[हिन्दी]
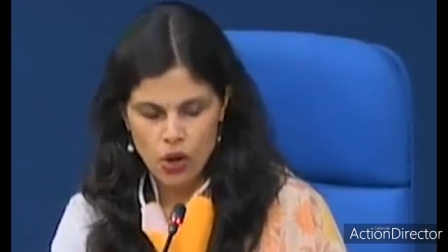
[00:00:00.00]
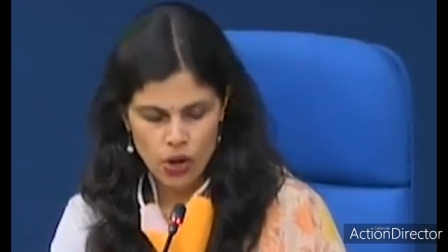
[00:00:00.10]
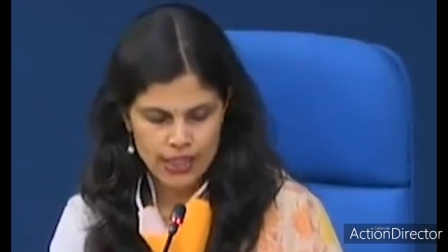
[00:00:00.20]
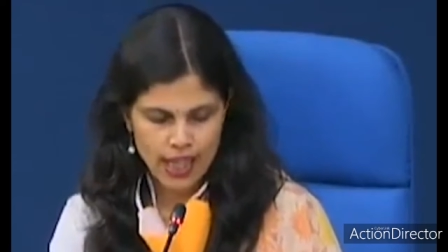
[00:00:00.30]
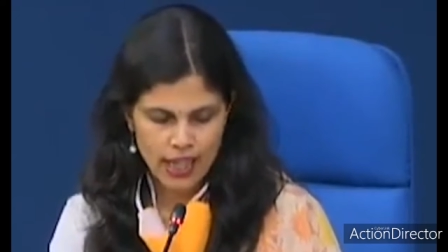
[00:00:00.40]

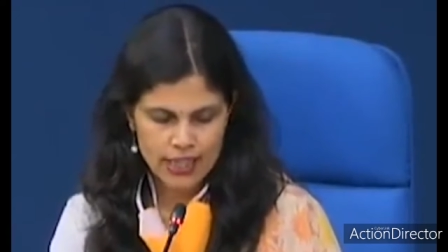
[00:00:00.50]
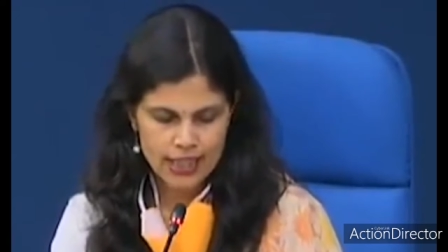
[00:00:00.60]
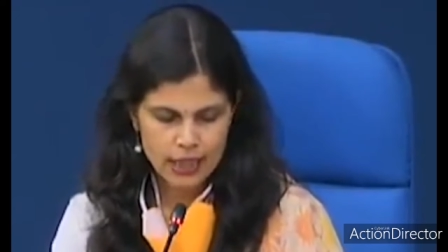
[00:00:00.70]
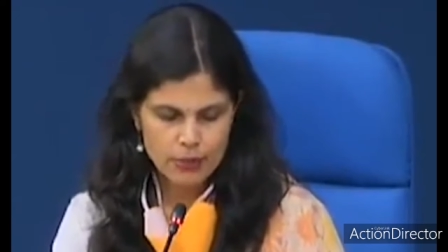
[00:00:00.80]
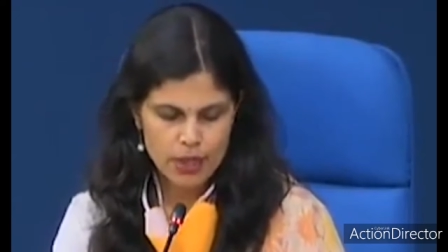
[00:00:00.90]
और यहाँ
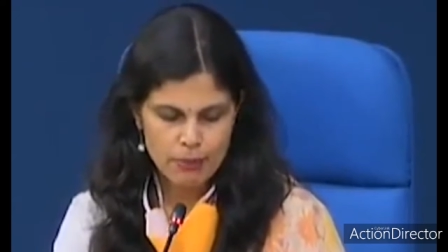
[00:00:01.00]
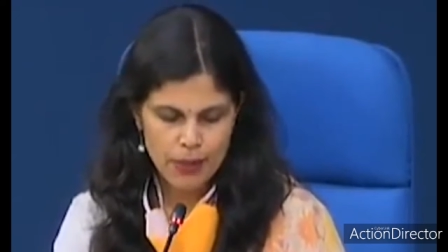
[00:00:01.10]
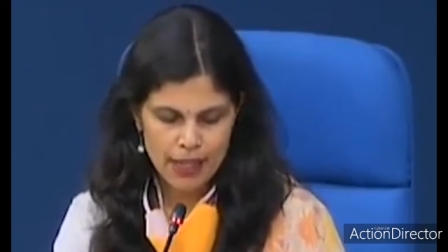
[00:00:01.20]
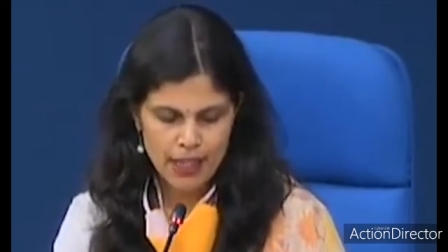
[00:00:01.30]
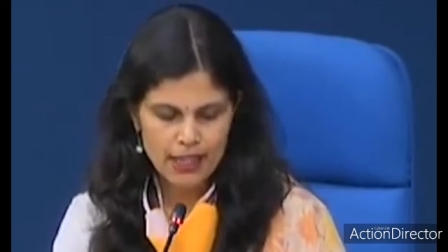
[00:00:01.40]
टीम ने
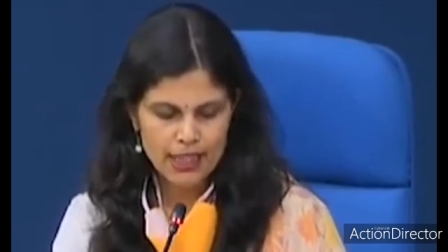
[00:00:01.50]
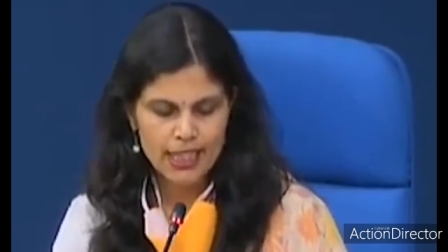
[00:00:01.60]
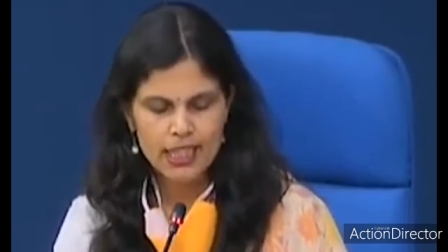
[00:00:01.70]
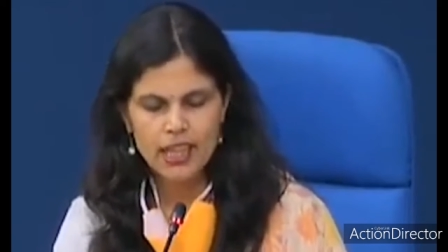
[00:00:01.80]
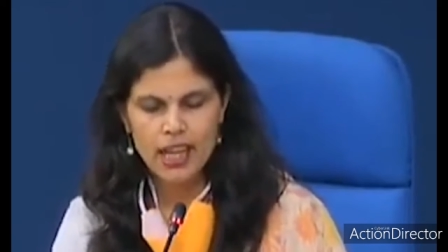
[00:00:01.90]
पाया
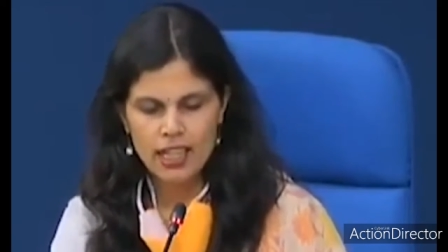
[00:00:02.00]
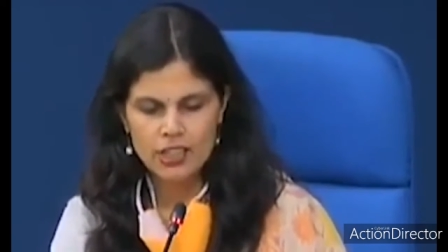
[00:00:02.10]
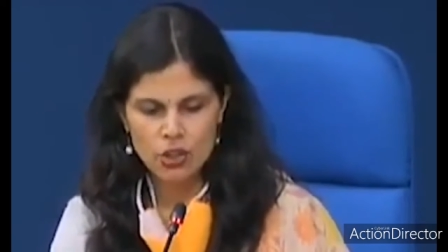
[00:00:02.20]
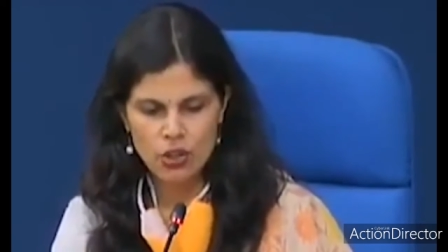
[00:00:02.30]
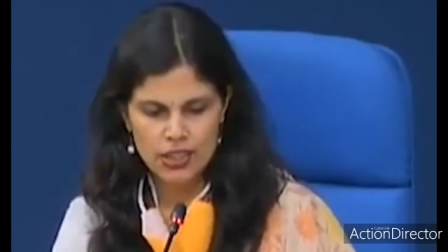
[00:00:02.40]
कि
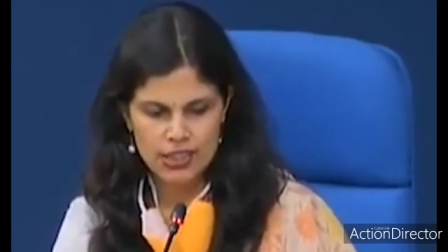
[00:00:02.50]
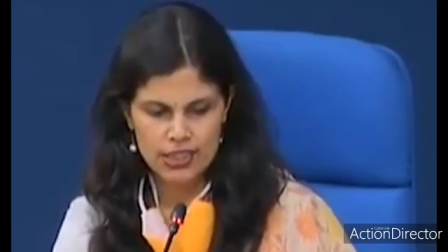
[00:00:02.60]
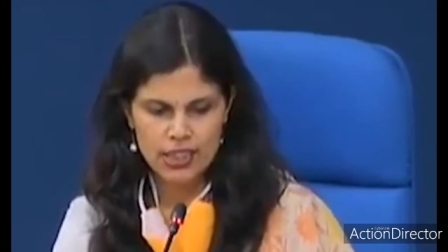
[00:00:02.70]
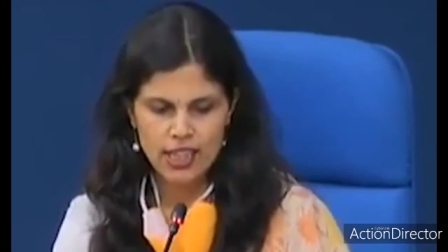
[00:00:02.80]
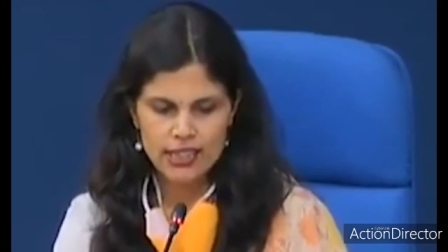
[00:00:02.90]
इलाज और
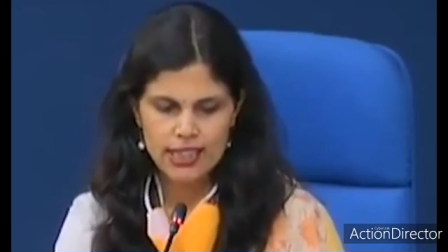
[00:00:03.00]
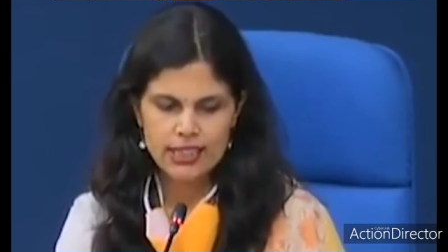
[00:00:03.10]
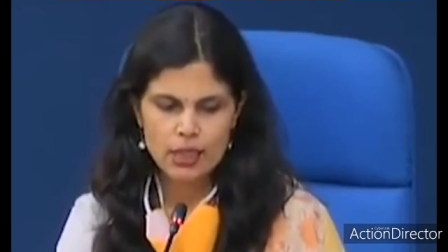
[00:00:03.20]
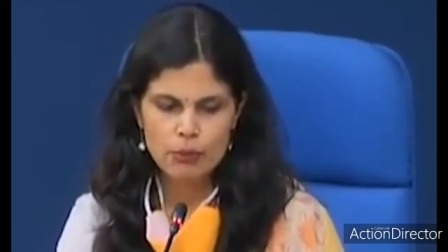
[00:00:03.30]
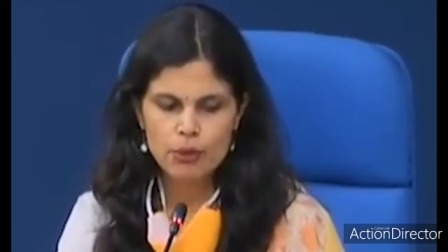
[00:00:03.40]
डिस्चार्ज के
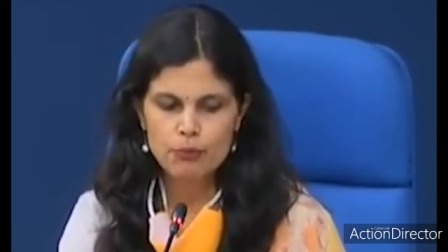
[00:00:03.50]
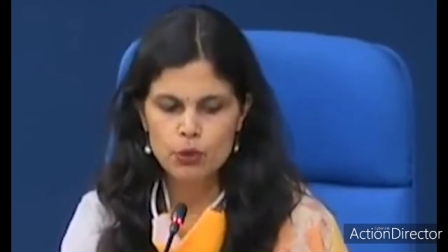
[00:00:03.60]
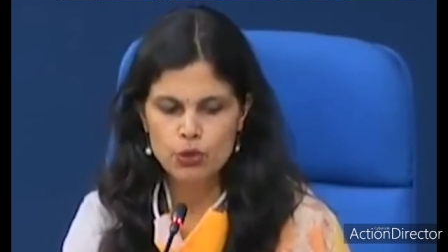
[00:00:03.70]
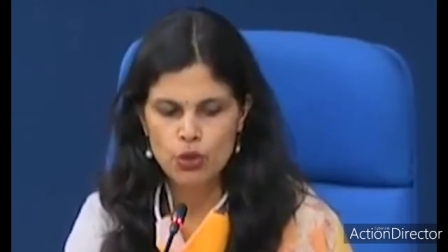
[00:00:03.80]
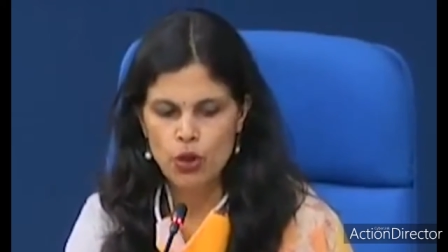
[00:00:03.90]
सभी
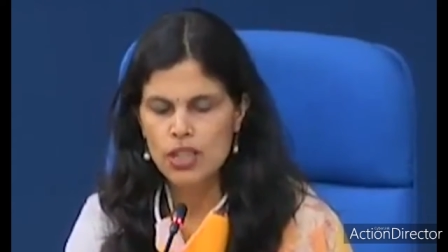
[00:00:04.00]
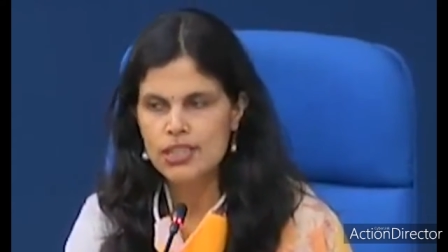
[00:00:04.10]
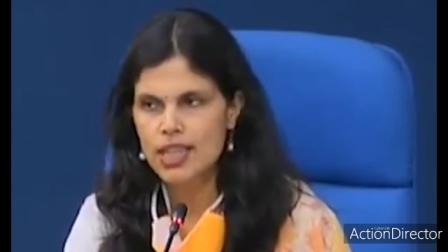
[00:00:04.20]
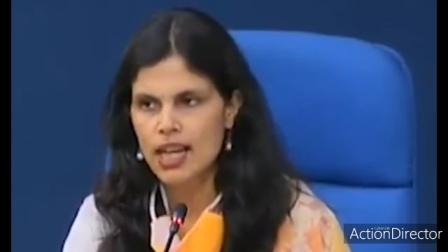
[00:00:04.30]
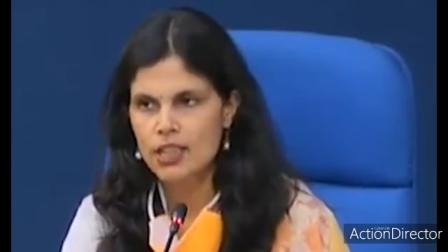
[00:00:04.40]

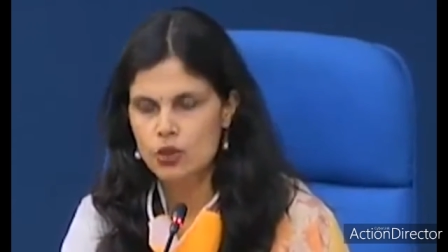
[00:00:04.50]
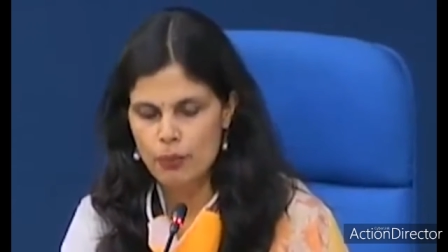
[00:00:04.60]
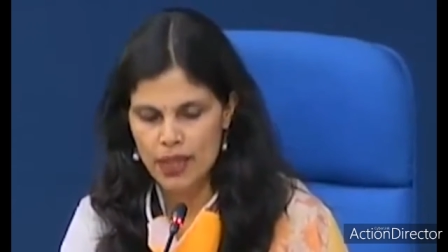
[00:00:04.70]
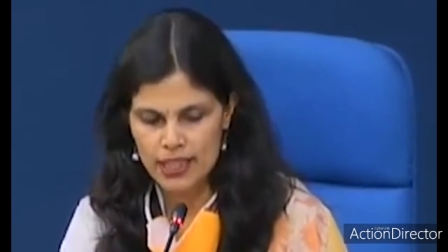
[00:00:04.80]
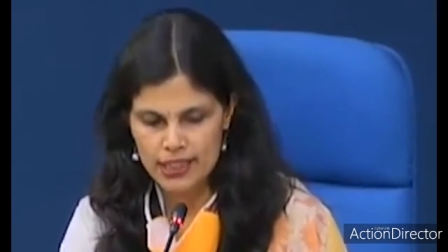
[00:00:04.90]
प्रोटोकॉल्स का
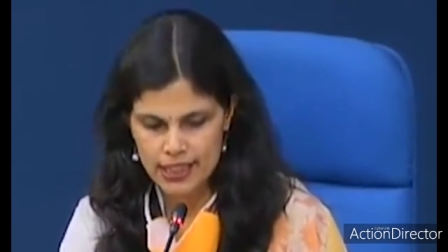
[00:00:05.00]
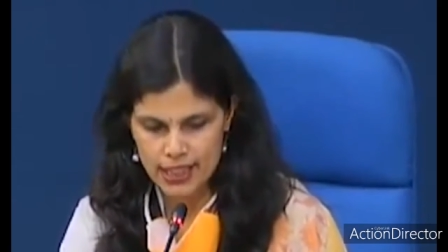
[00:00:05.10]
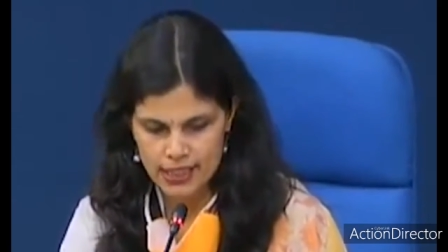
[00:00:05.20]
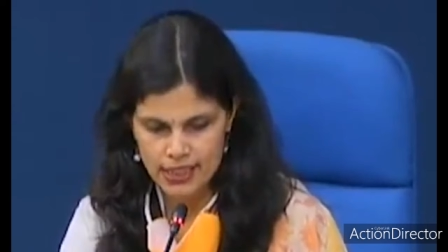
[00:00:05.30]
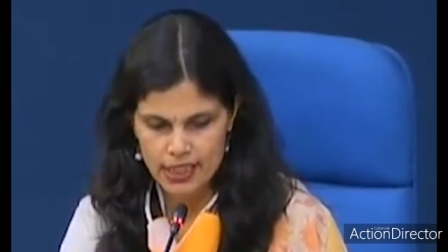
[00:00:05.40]
अनुपालन
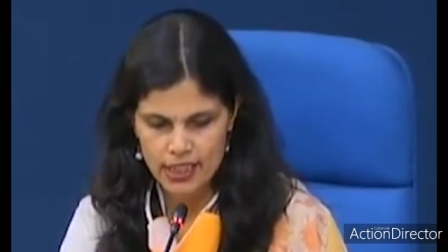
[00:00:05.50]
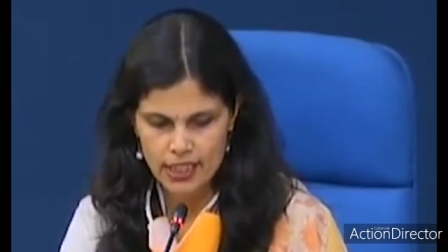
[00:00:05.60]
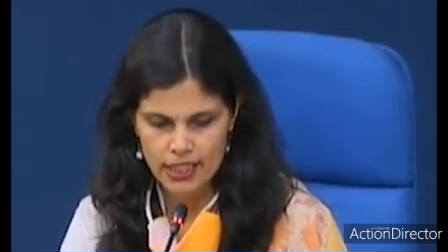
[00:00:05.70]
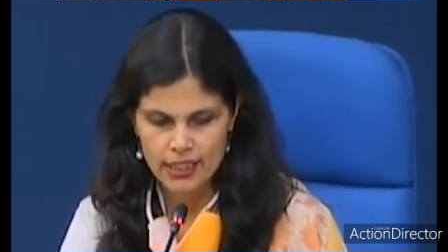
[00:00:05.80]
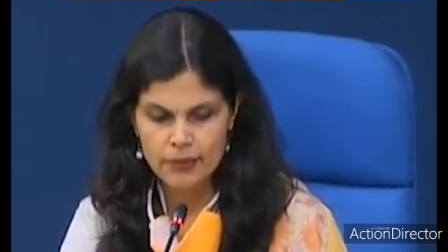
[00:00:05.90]
किया जा रहा
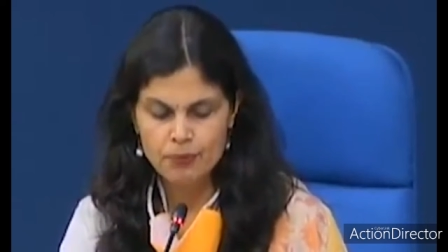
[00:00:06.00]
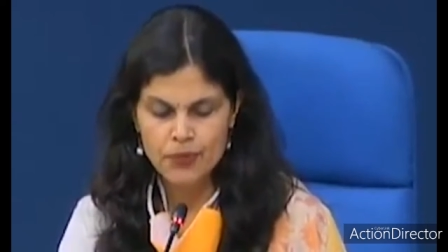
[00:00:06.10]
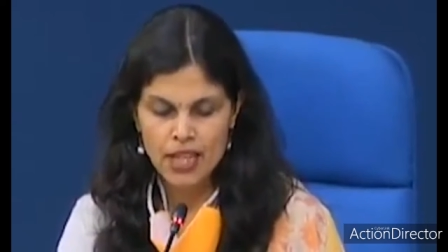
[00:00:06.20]
है